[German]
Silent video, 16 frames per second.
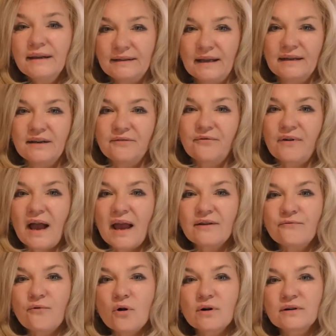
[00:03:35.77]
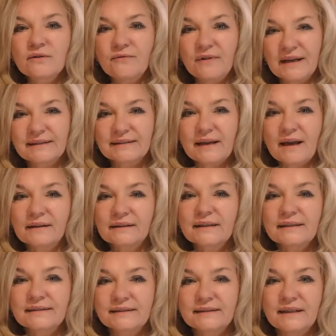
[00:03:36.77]
Denn die Freifolge, wie
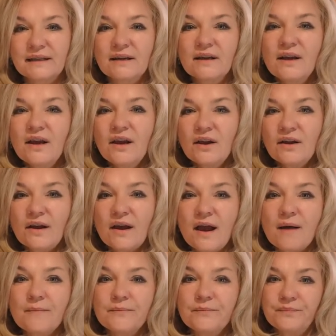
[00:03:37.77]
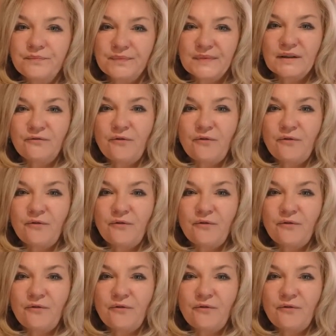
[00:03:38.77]
gesagt, ist die ähm,